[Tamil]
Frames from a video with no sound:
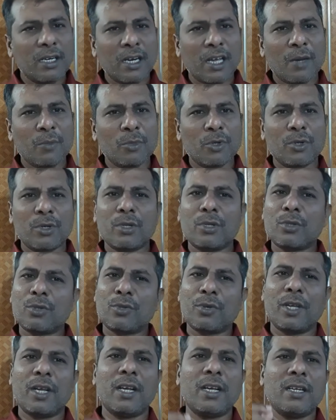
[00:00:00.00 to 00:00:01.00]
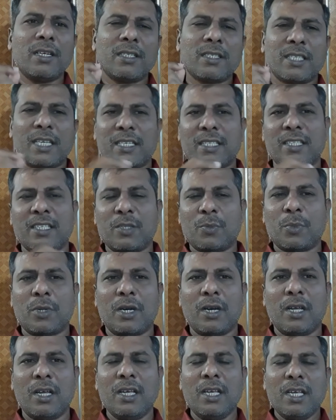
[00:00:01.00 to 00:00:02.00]
நாம் கூட தொழிலில் சக்ஸஸ்
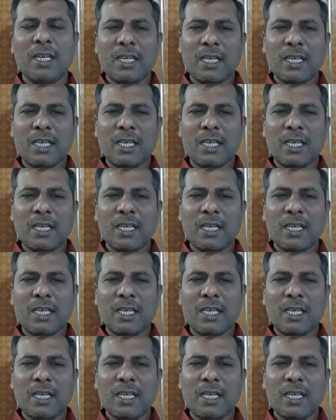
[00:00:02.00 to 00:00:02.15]
பண்ணலாம்